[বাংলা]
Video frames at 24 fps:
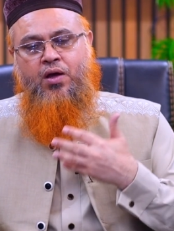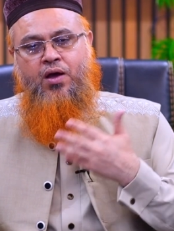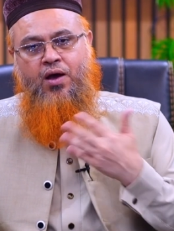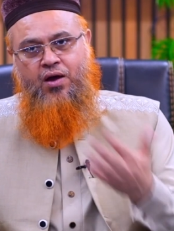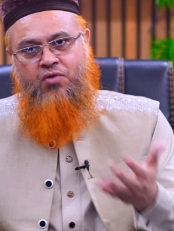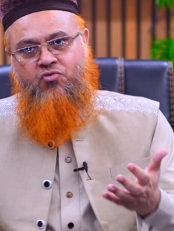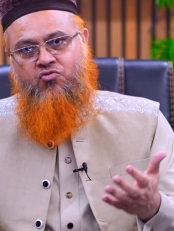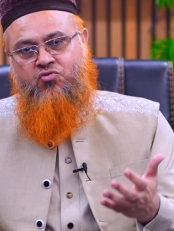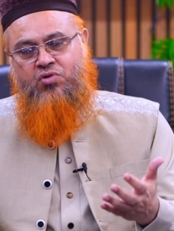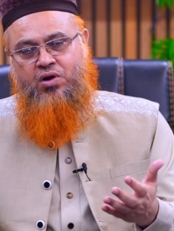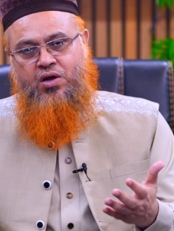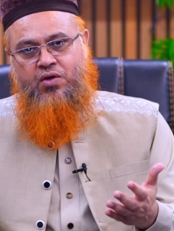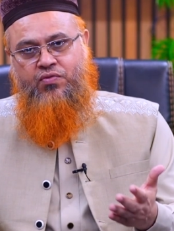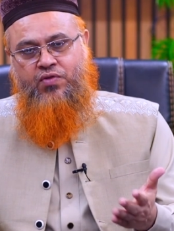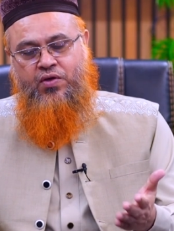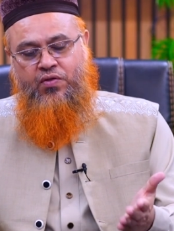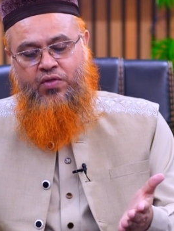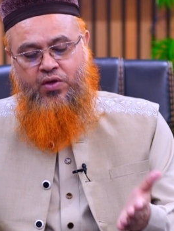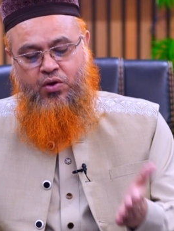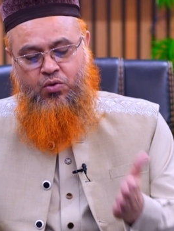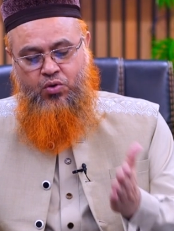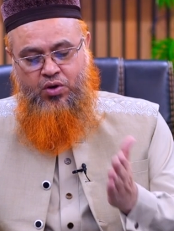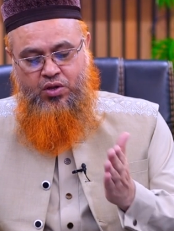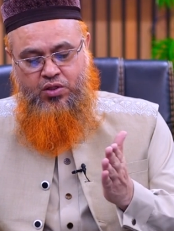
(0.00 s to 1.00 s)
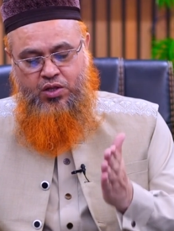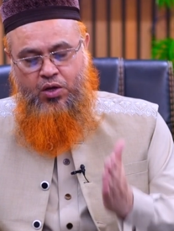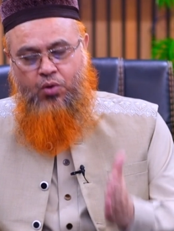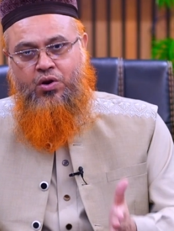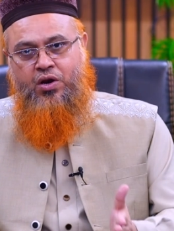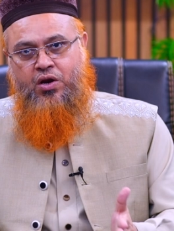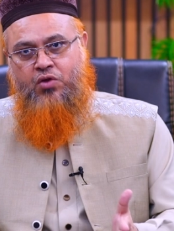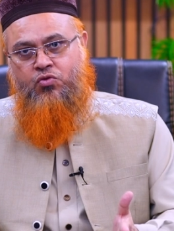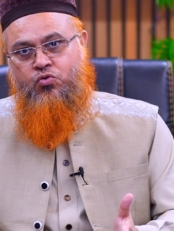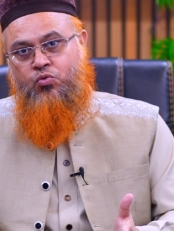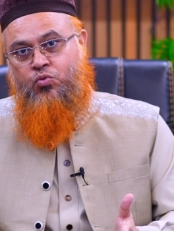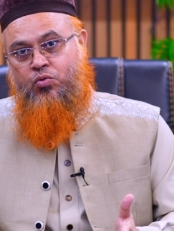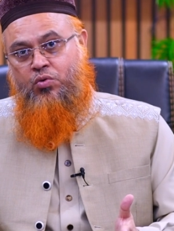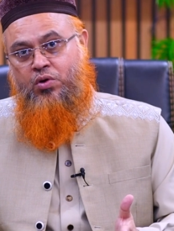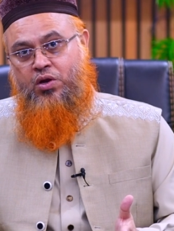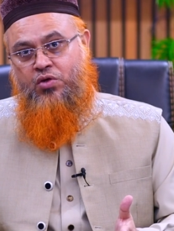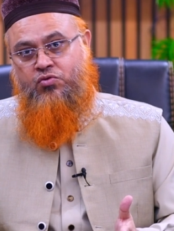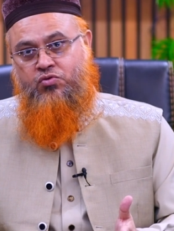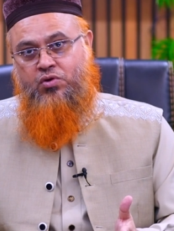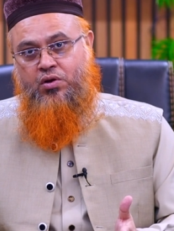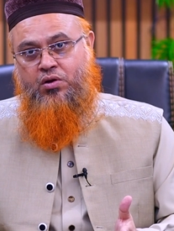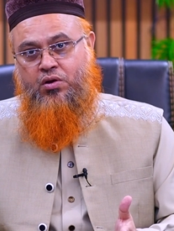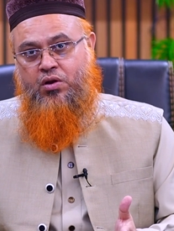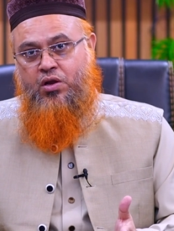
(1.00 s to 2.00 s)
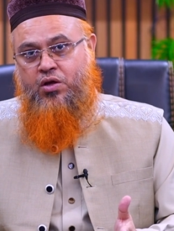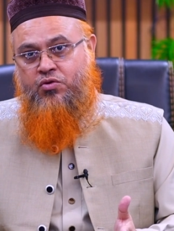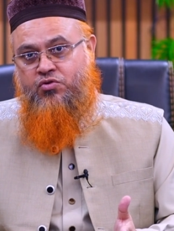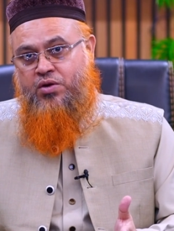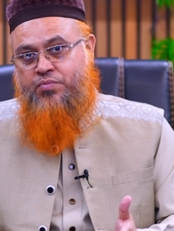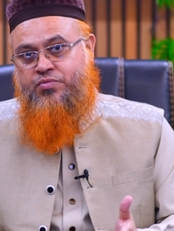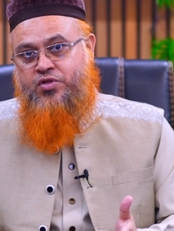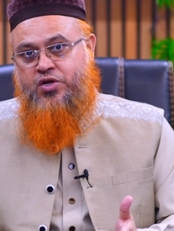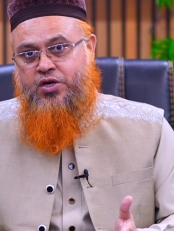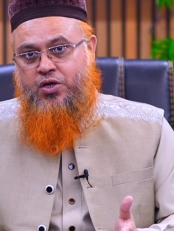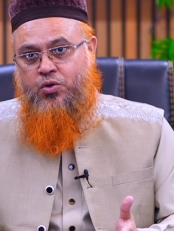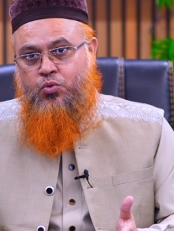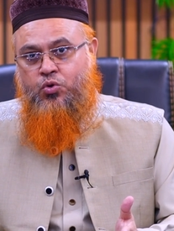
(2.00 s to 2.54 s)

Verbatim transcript: আট টাকাত আদায় করেন তাহলে রাসুল্লাহ সাল্লাহ সাল্লাম যেটি